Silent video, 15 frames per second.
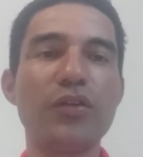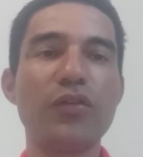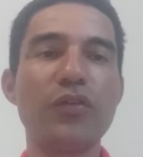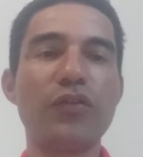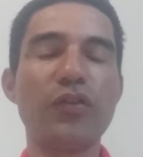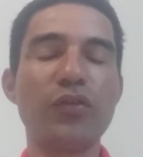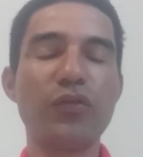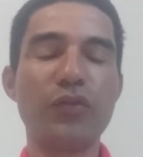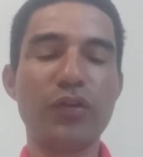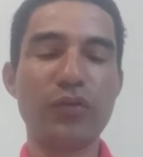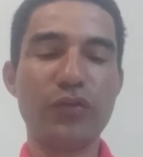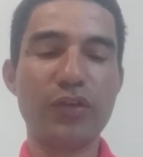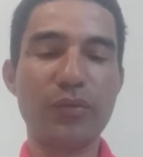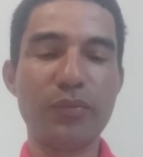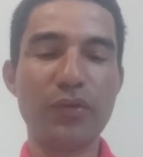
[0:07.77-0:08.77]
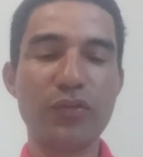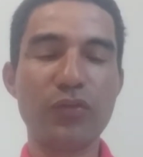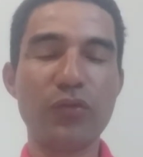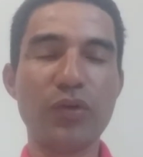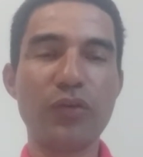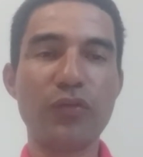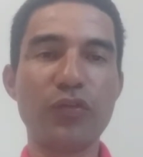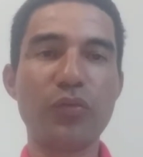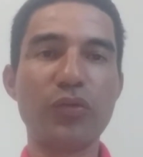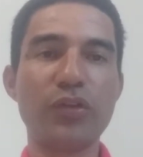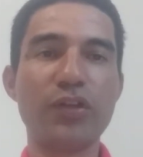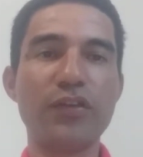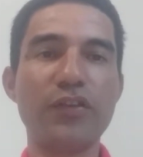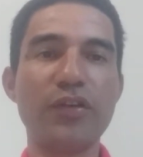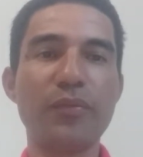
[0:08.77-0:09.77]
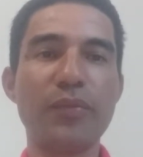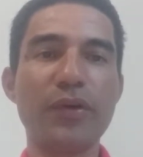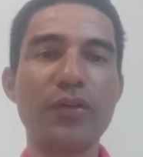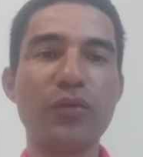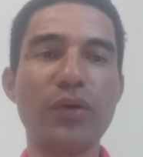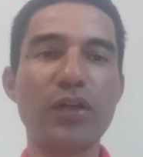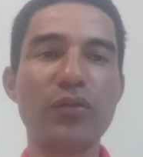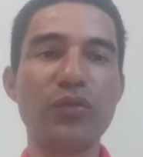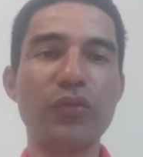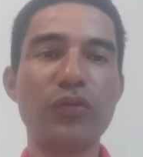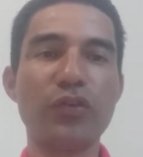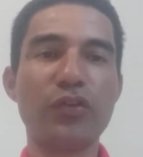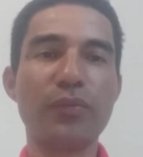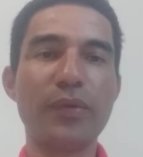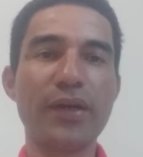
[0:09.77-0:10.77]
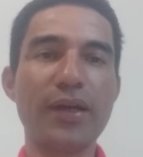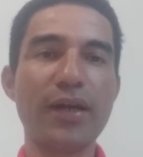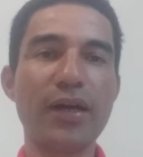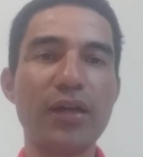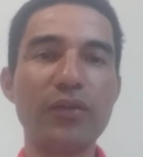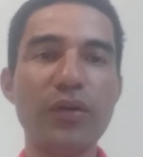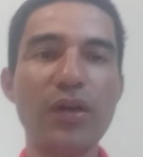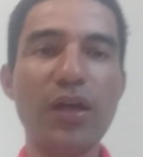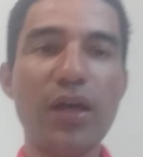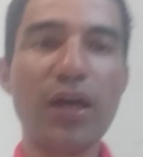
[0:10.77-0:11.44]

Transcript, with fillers: Que o Senhor venha nos abençoar, venha nos proteger, perdoar todos os nossos pecados,